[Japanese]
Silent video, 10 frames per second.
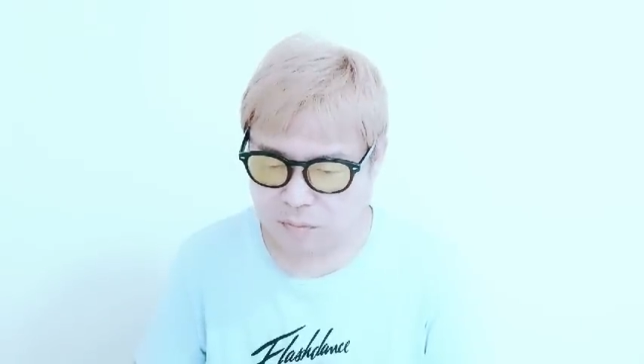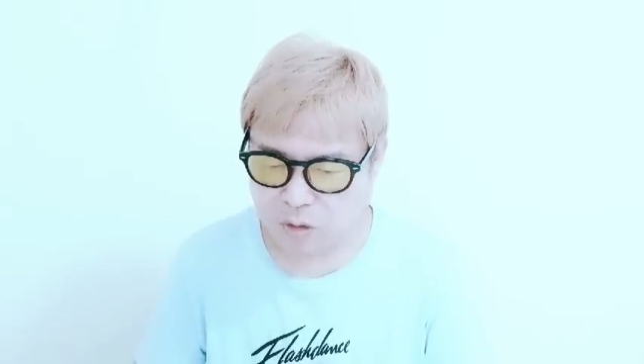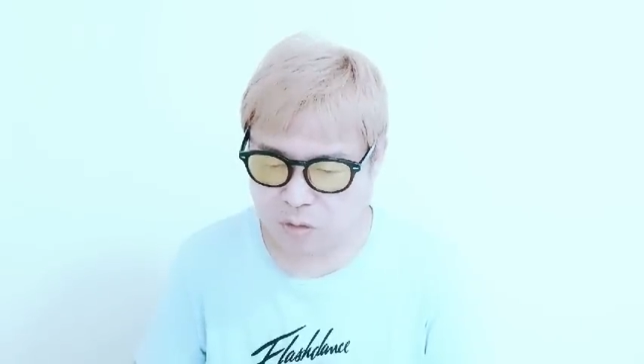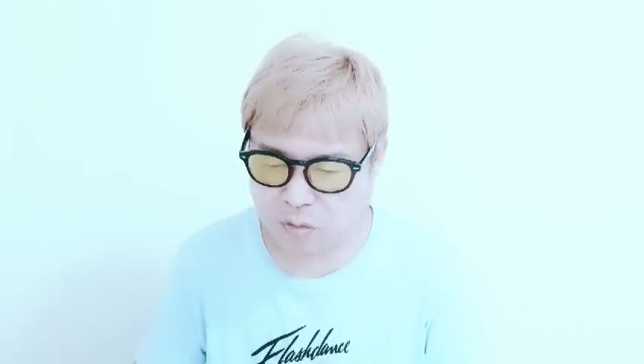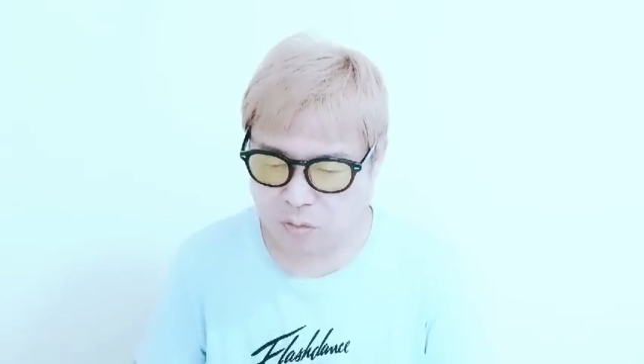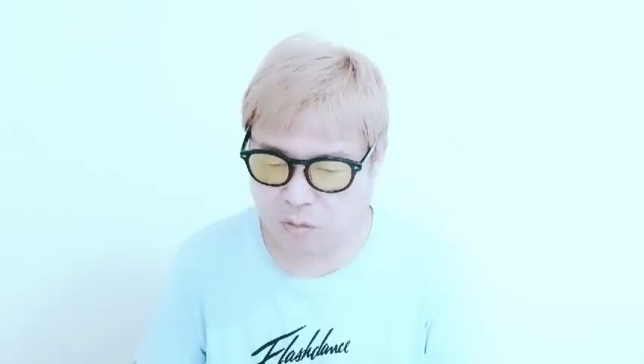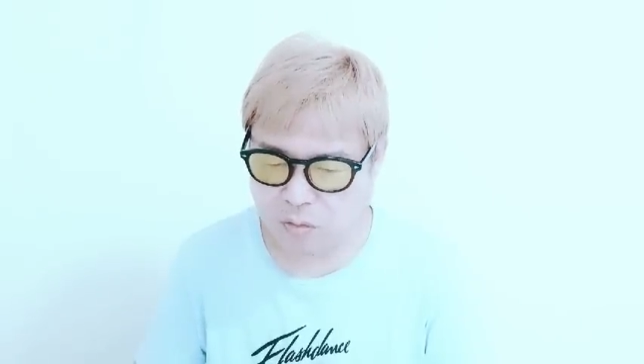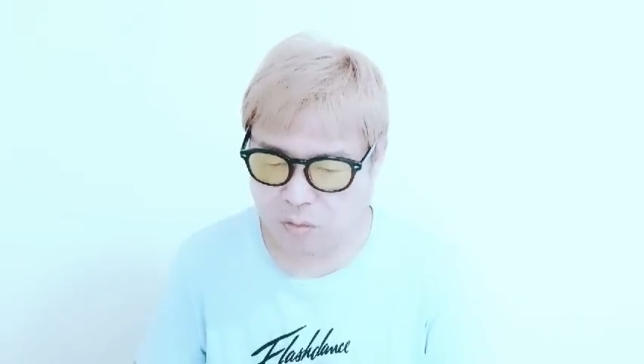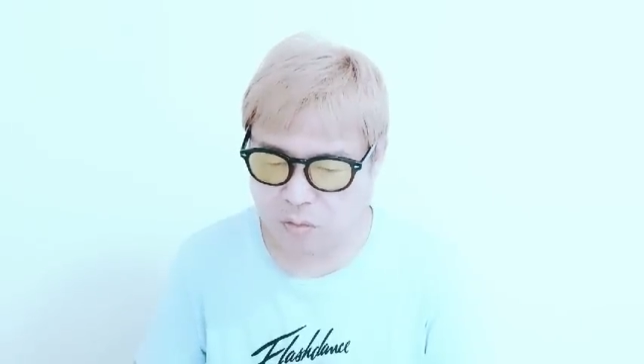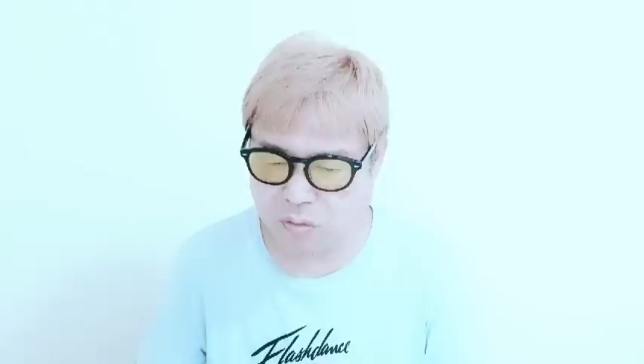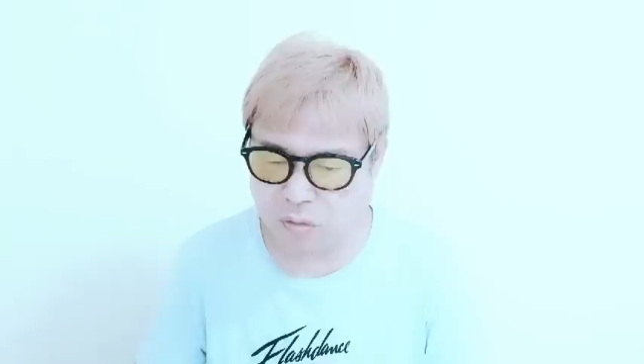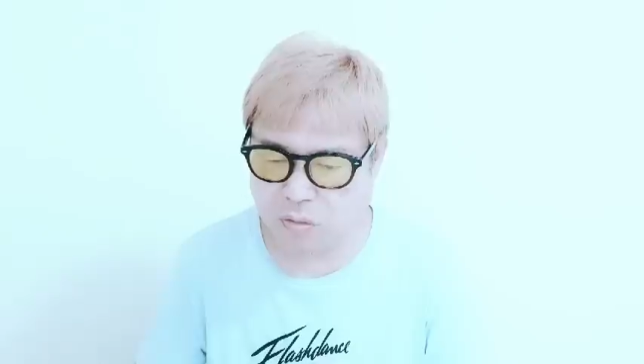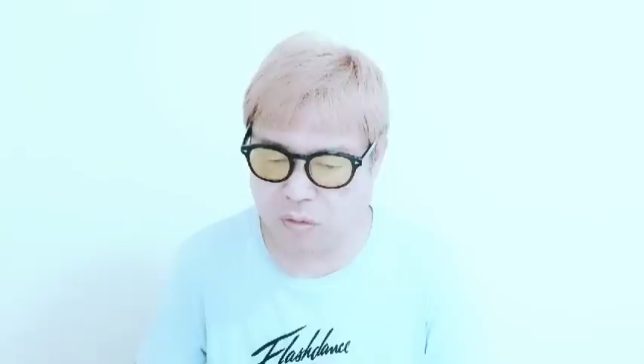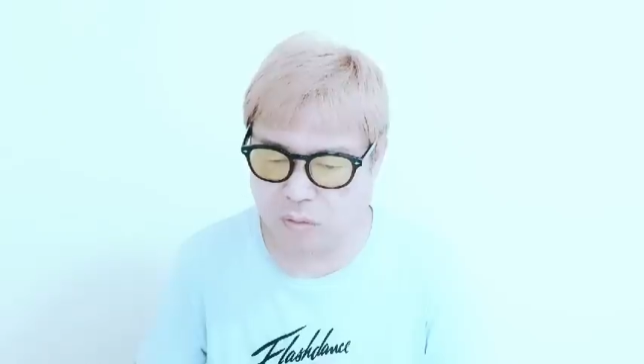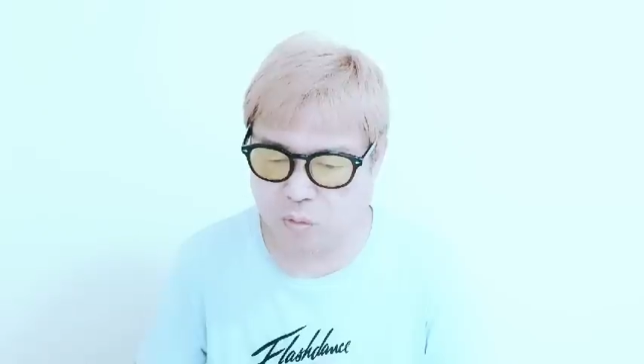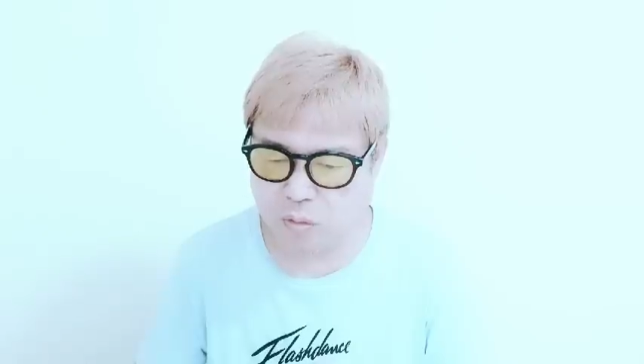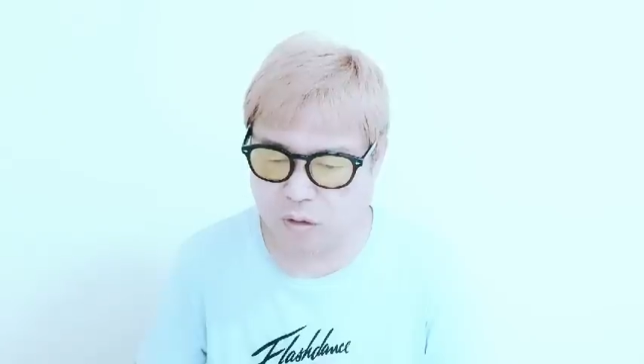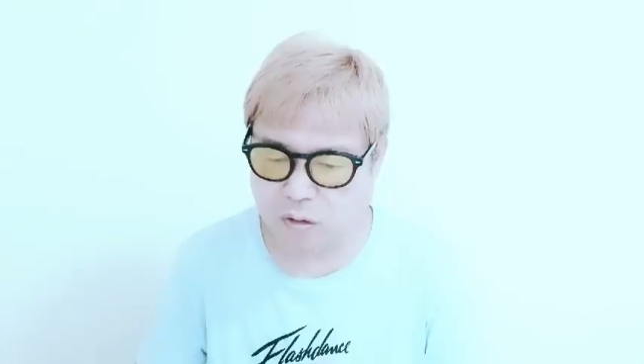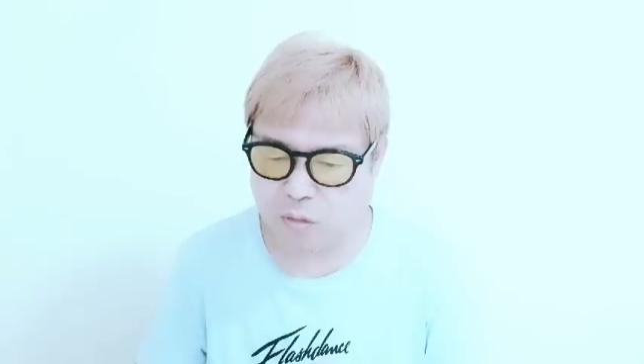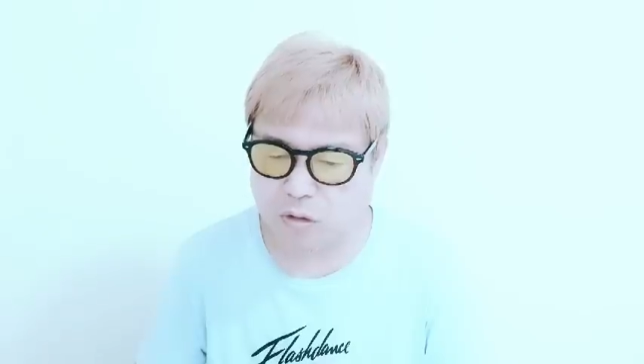まあそのごぼうの塔はね、もう
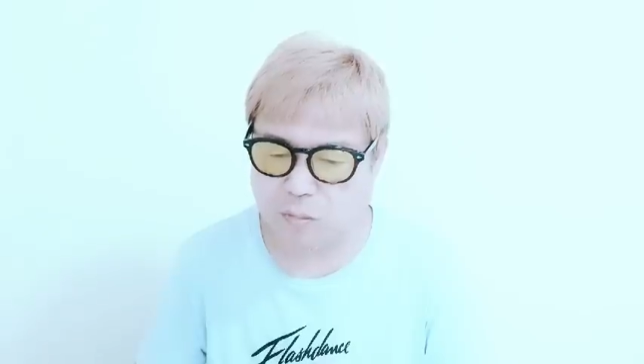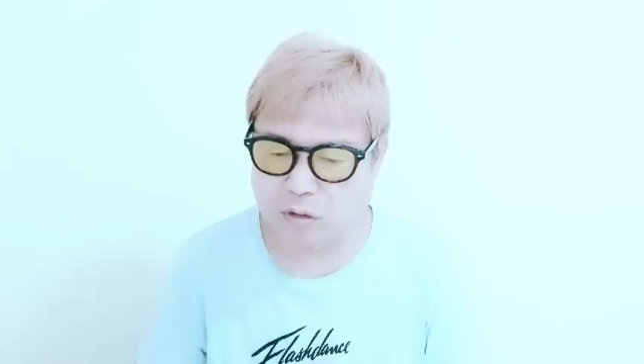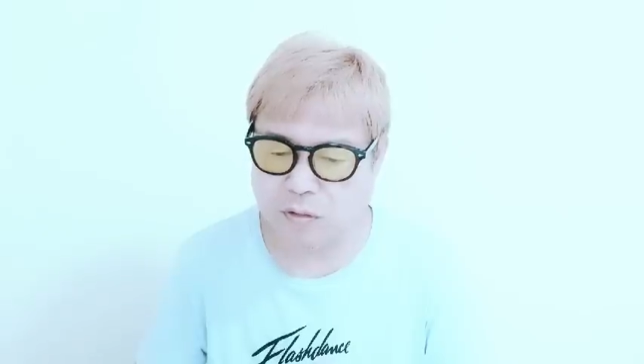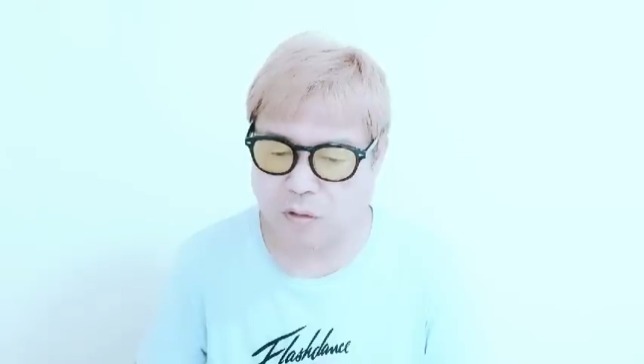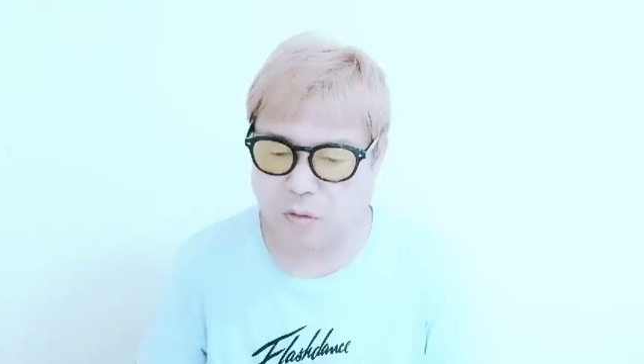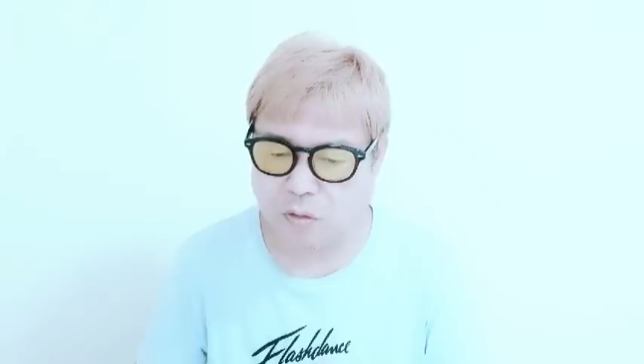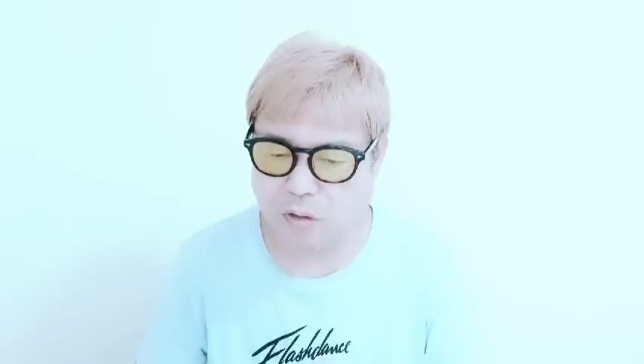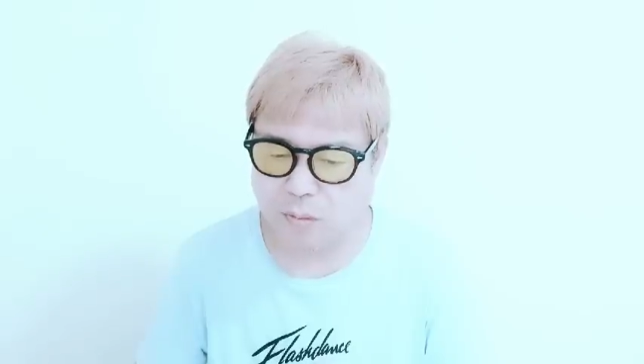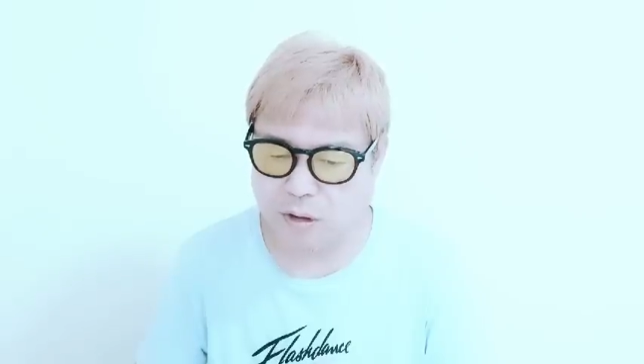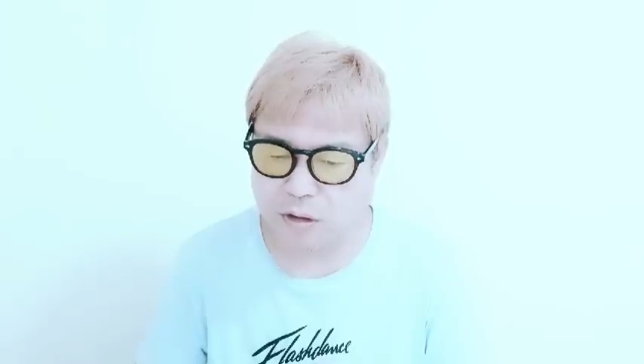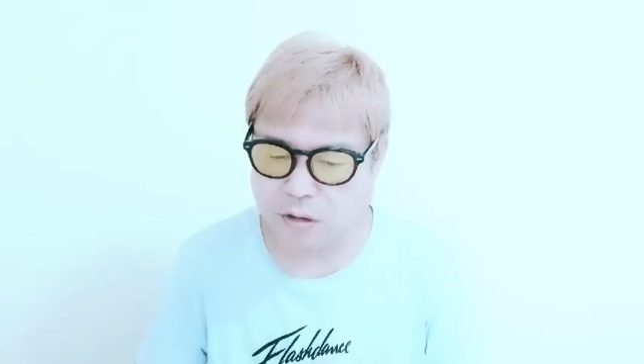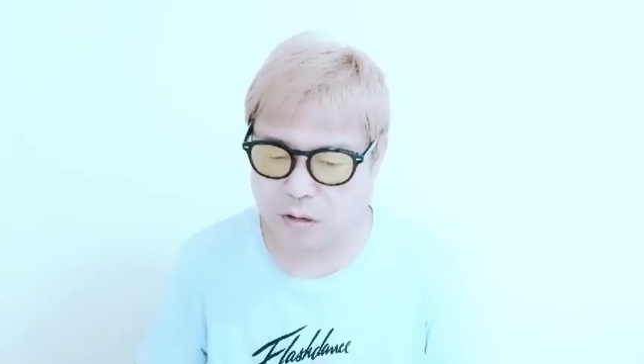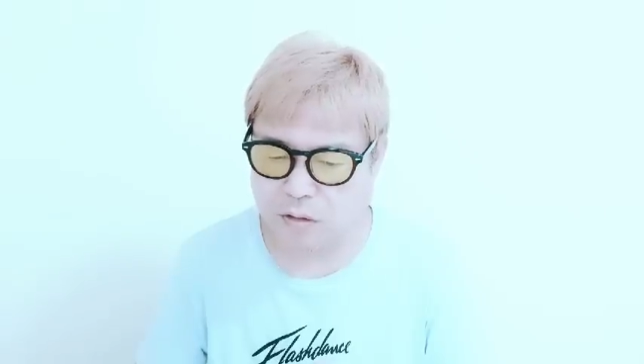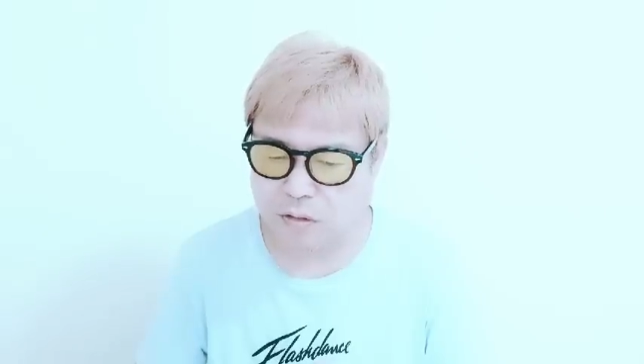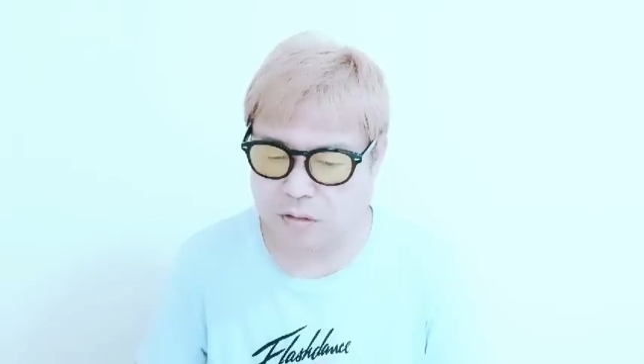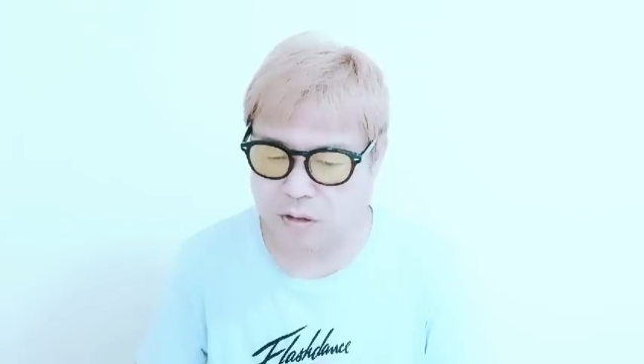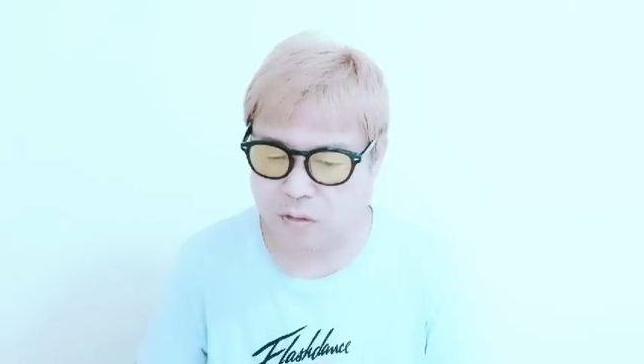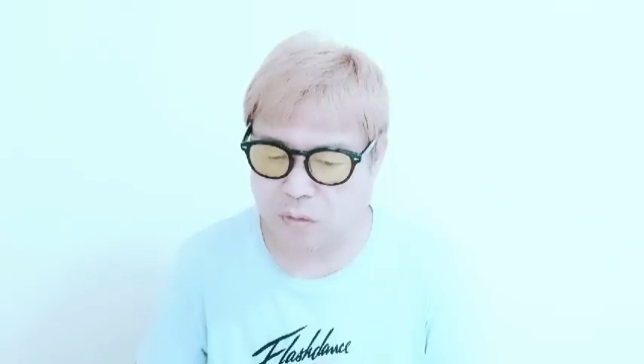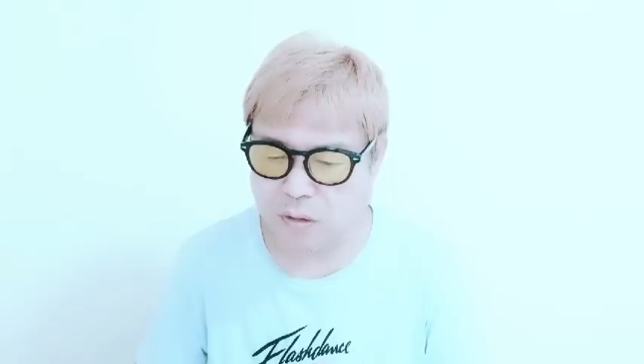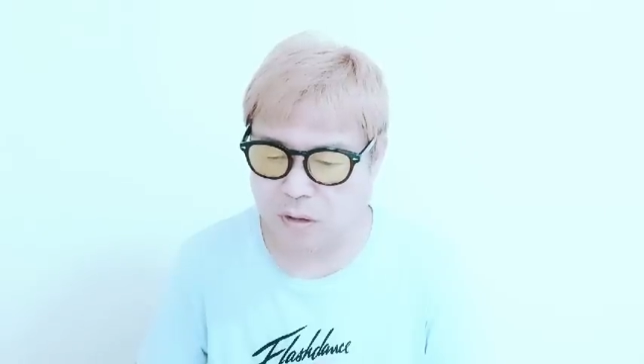何回も言ってますけど、山田孝之さ
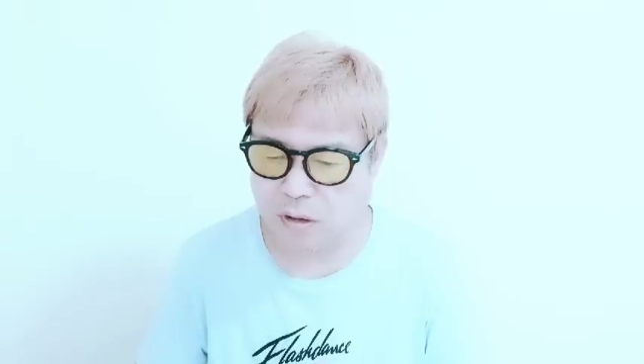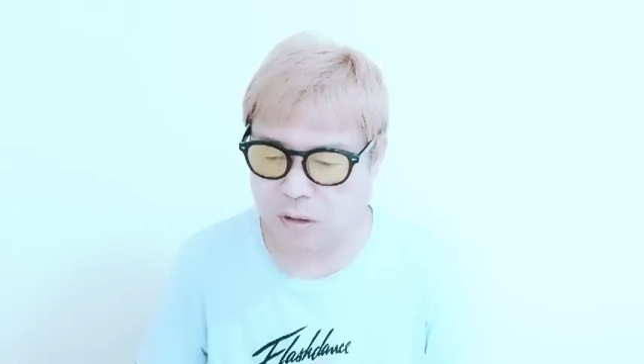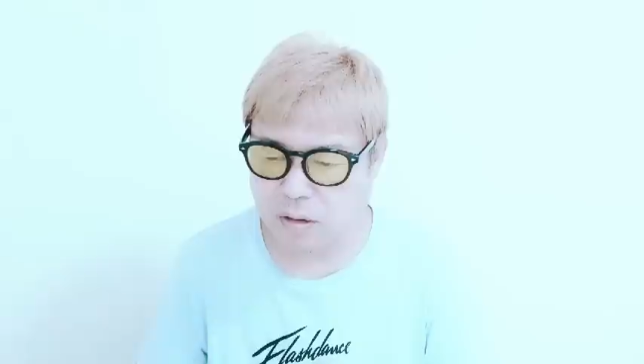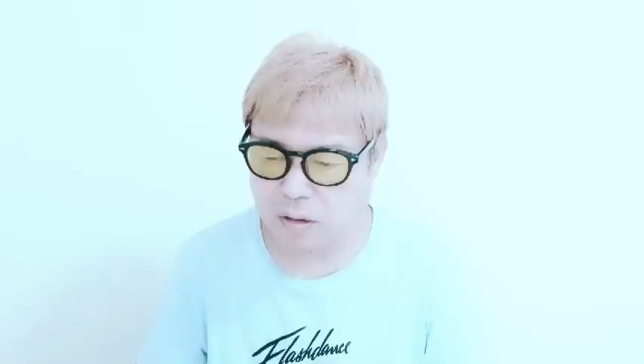んとかね、